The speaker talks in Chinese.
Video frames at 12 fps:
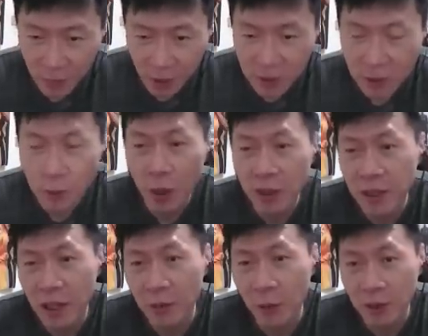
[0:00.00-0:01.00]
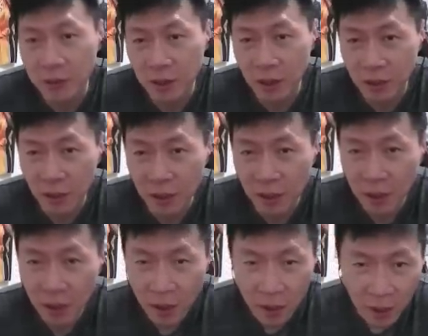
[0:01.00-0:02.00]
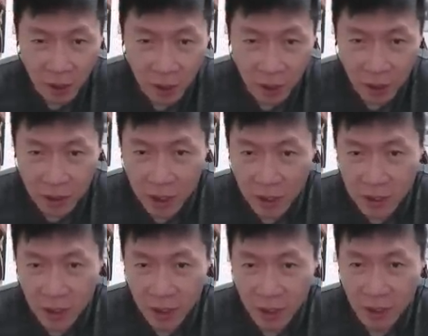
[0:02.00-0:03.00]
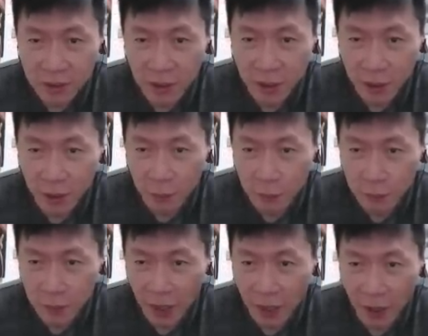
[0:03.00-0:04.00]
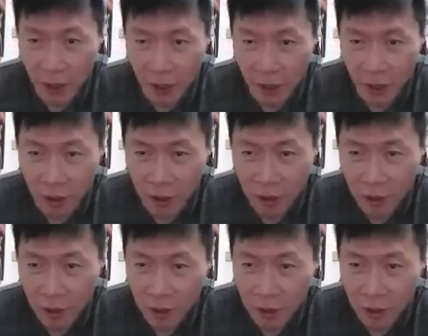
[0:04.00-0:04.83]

这是王丹的网站呢。一早起来看到这个，有点无奈啊啊！